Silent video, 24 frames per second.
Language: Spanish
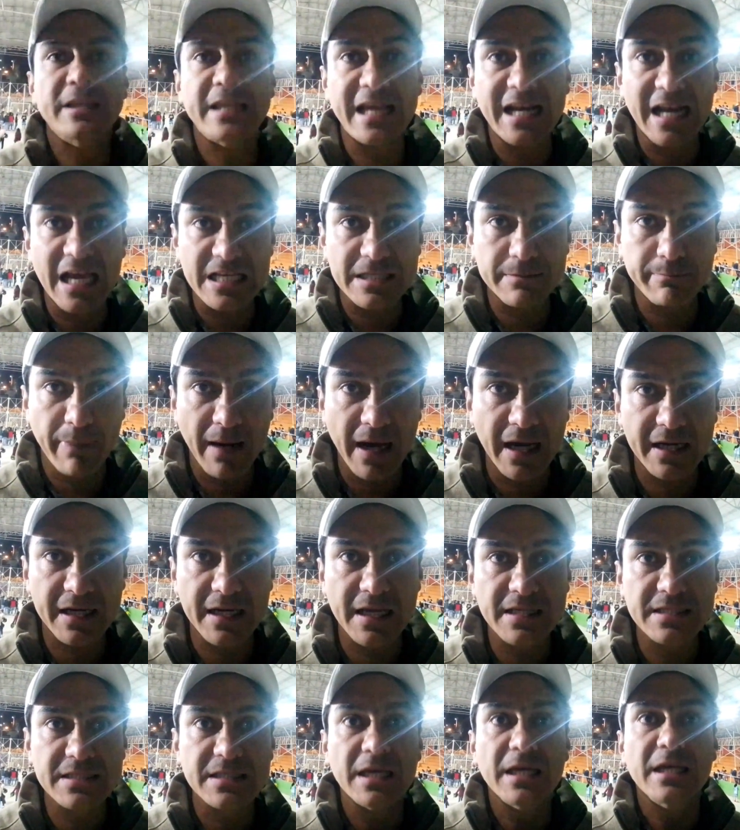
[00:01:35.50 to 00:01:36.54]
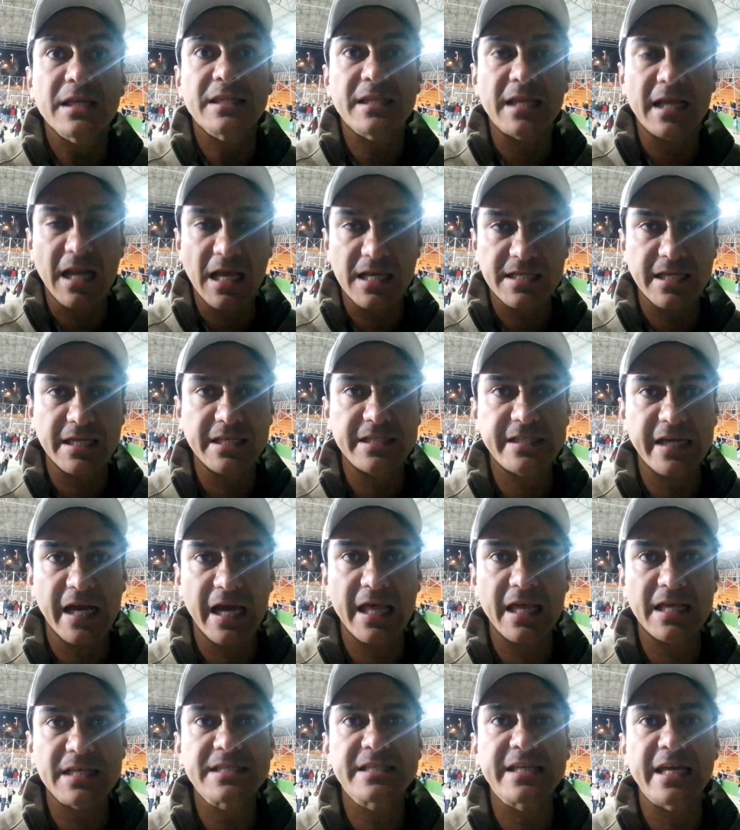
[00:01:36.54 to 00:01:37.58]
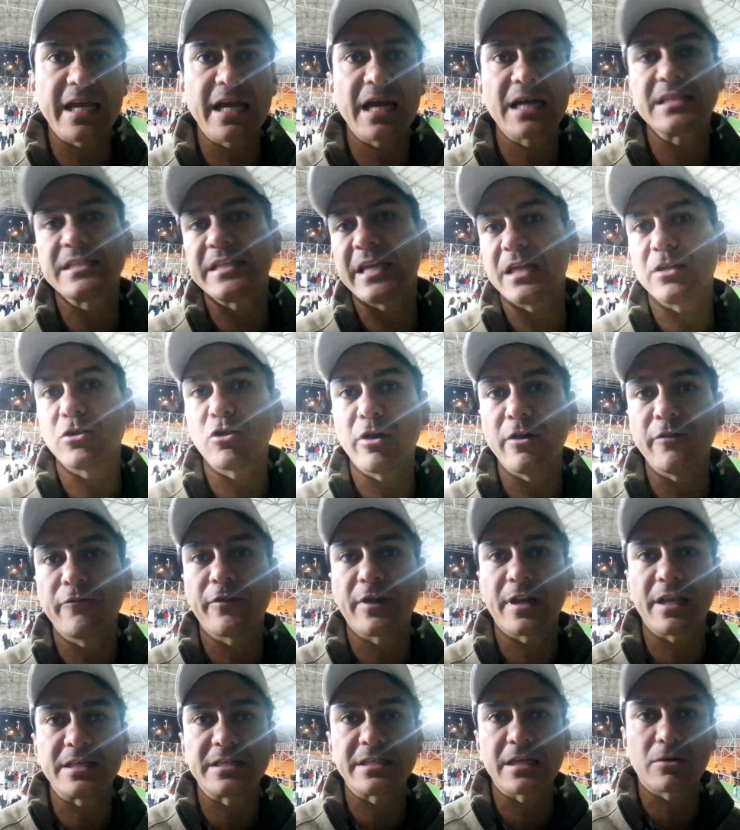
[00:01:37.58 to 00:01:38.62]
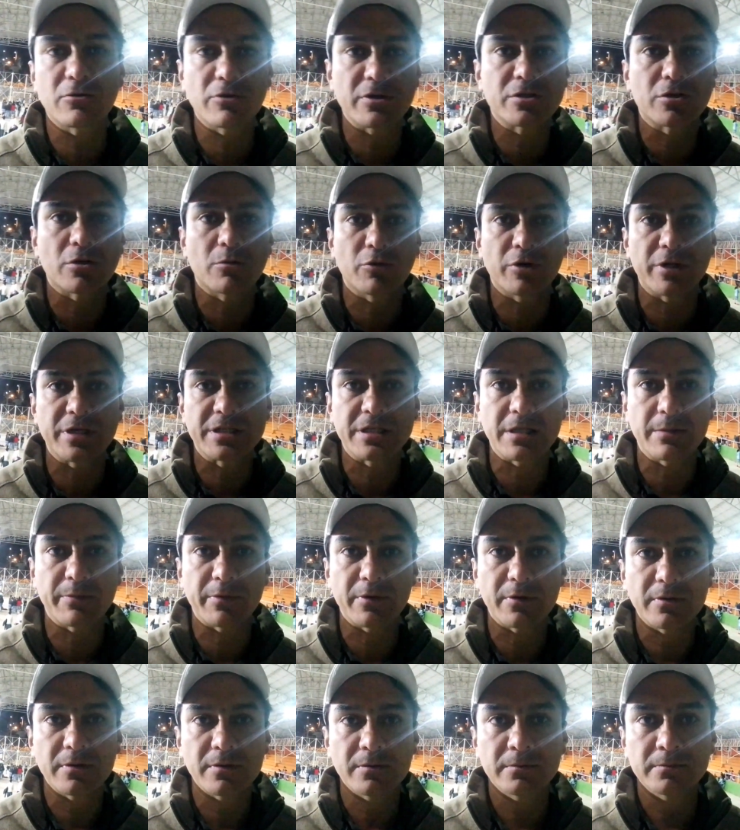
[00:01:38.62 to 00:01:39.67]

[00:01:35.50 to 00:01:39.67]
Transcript: de las barras, de las hinchadas, siga siendo diferencia en nuestro municipio.